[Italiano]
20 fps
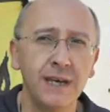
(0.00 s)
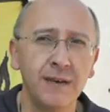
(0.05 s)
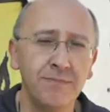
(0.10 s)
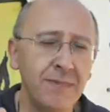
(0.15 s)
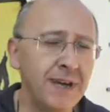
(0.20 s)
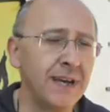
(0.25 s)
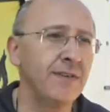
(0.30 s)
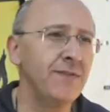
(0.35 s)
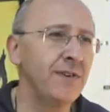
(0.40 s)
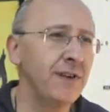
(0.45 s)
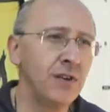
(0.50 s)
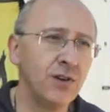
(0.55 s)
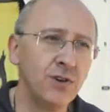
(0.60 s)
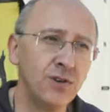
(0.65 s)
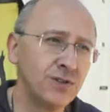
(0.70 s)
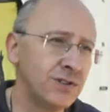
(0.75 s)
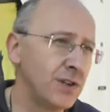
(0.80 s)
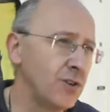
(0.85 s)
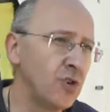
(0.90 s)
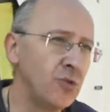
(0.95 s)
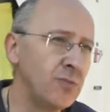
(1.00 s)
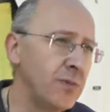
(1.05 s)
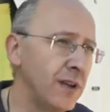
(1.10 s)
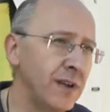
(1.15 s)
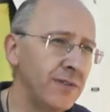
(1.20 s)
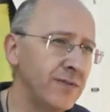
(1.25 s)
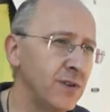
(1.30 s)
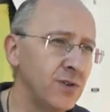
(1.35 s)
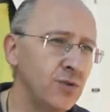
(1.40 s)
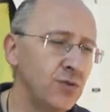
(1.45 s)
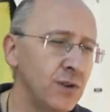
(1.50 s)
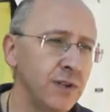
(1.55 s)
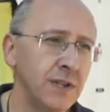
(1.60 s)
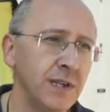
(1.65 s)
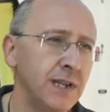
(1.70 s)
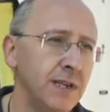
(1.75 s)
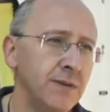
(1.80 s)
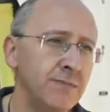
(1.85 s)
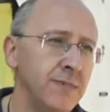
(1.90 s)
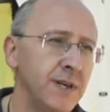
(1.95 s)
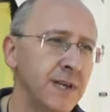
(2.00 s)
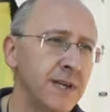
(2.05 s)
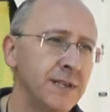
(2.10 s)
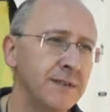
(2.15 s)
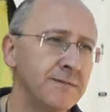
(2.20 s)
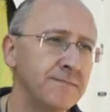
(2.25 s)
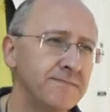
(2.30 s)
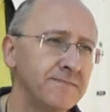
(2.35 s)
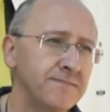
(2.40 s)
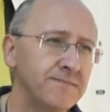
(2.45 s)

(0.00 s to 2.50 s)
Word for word: meravigliose come l'avventura di Libera.